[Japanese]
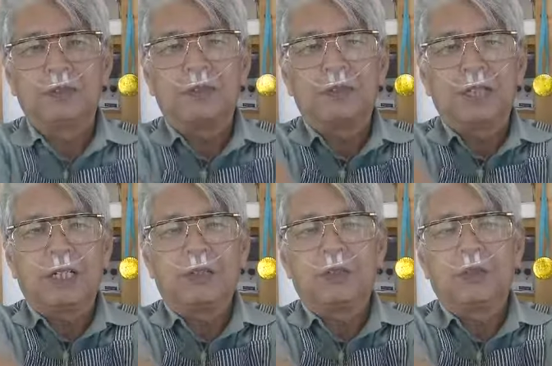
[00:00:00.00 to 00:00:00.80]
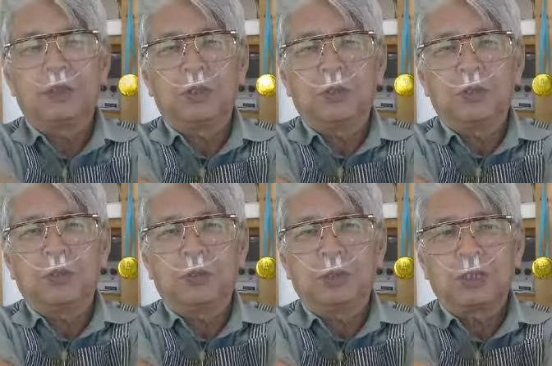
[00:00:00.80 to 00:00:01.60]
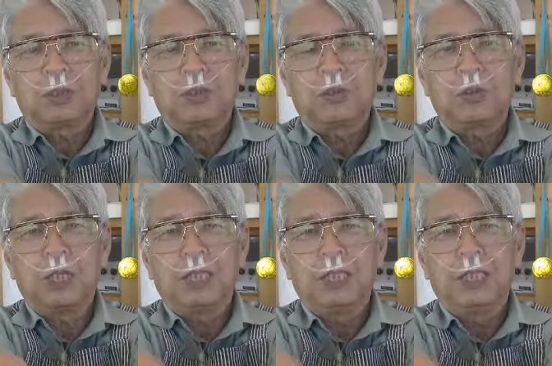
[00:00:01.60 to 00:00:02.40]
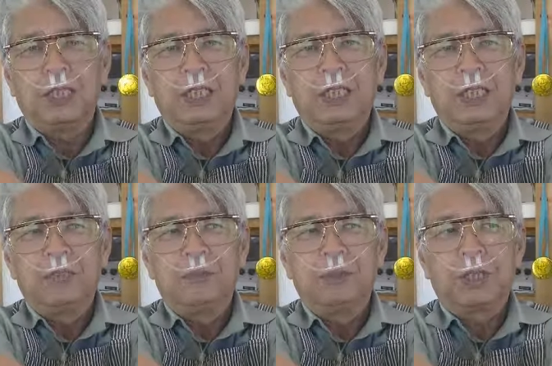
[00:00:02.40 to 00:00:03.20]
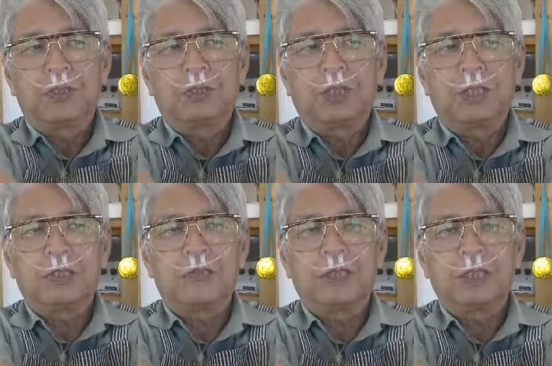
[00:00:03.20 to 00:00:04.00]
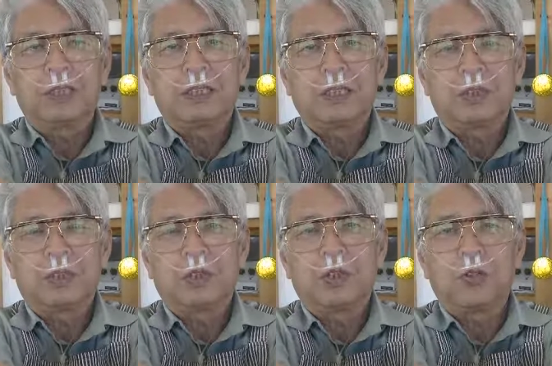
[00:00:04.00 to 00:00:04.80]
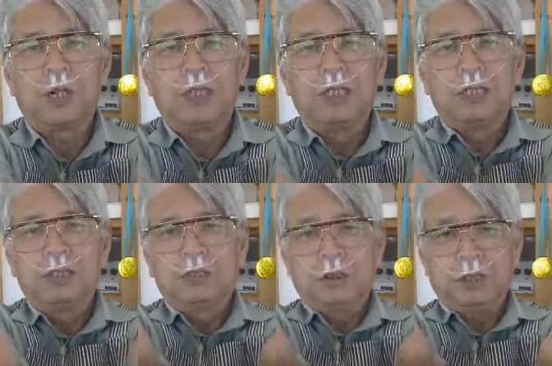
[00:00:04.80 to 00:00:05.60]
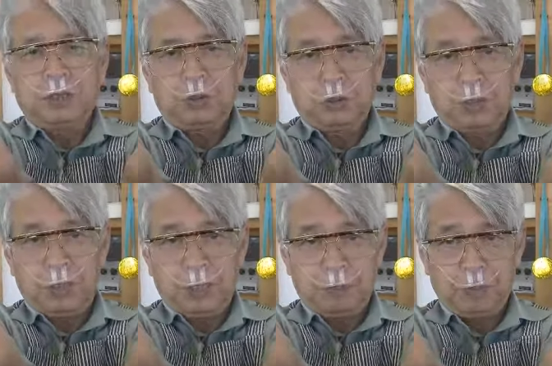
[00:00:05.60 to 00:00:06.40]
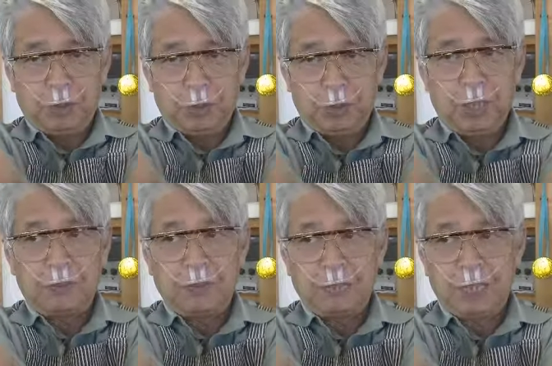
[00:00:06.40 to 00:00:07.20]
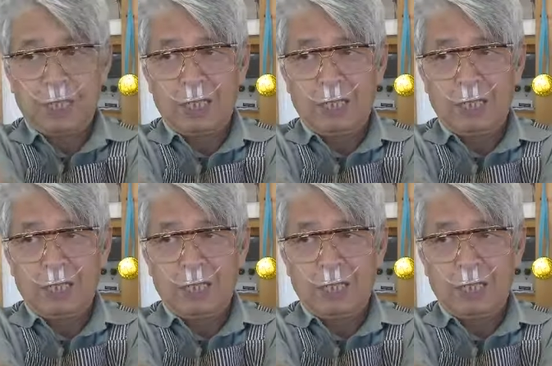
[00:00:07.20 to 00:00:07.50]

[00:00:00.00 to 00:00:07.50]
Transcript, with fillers: 今までは両手をこの外側に向けることができませんでしたけど今日は少し外側に向くようになりました